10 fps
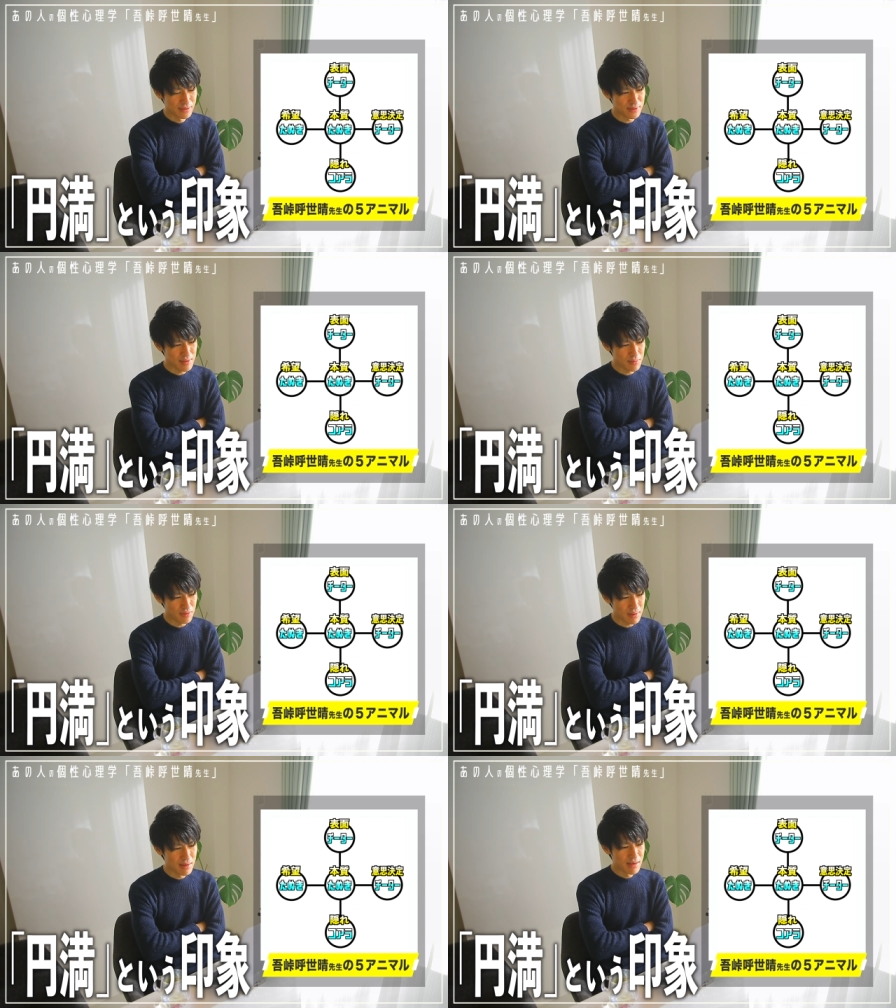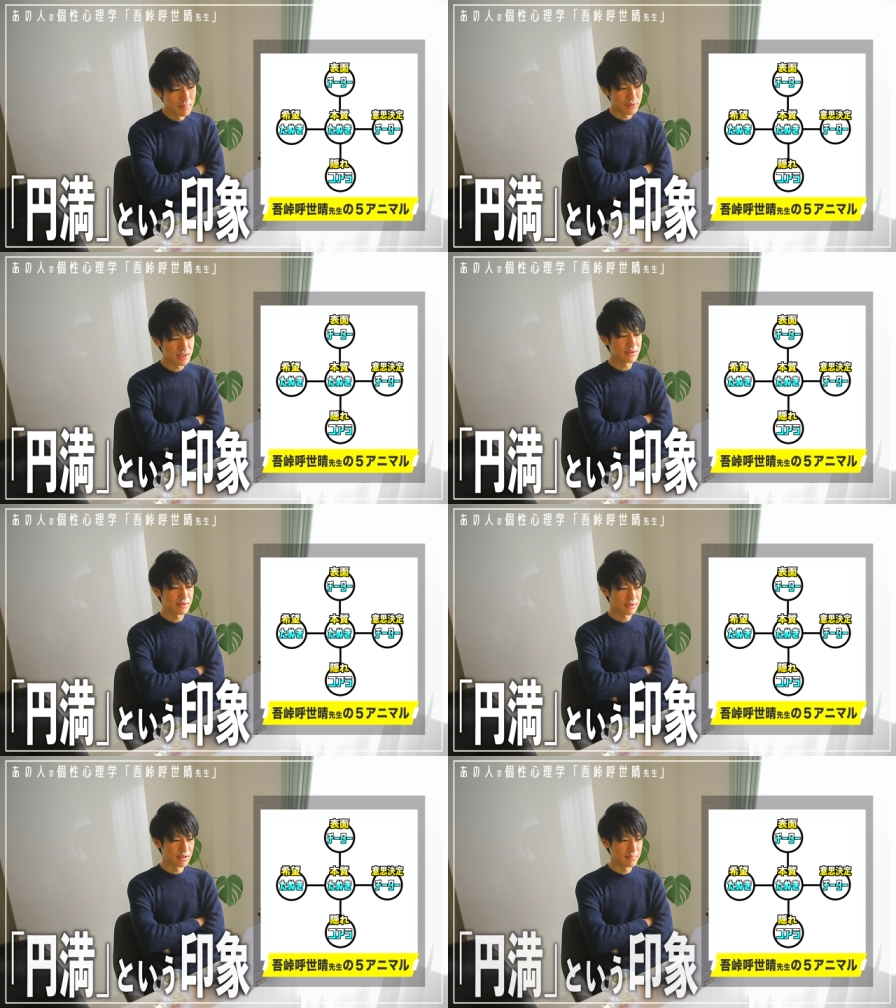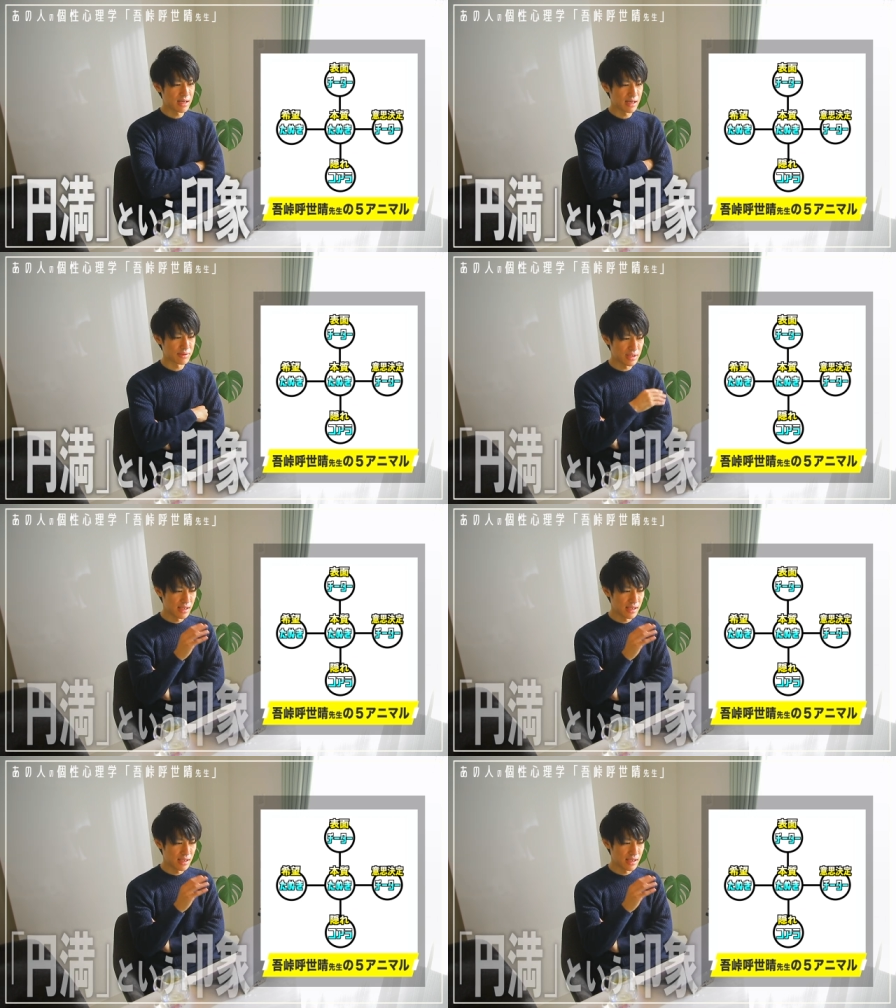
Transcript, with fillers: とても、もちろん、漫